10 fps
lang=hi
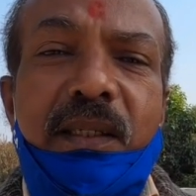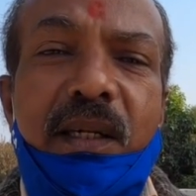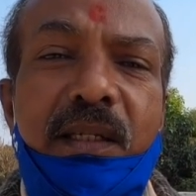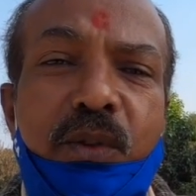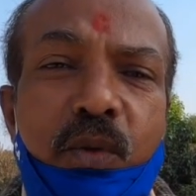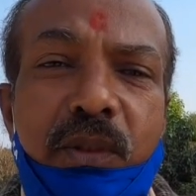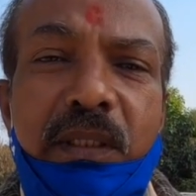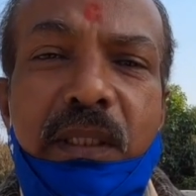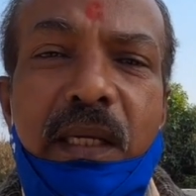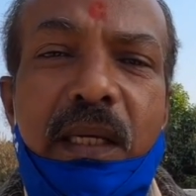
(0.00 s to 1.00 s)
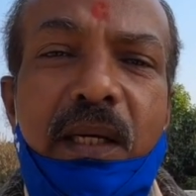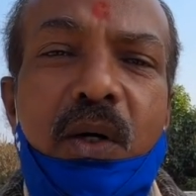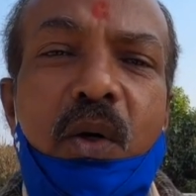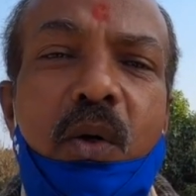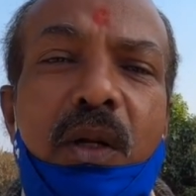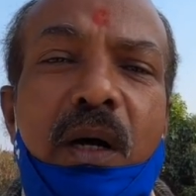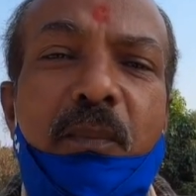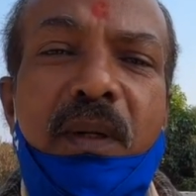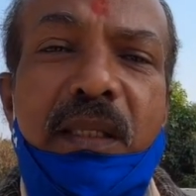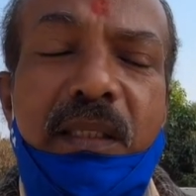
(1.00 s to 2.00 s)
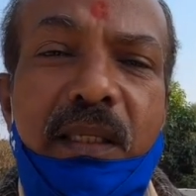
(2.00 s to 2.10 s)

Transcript: करनी होती है और अपने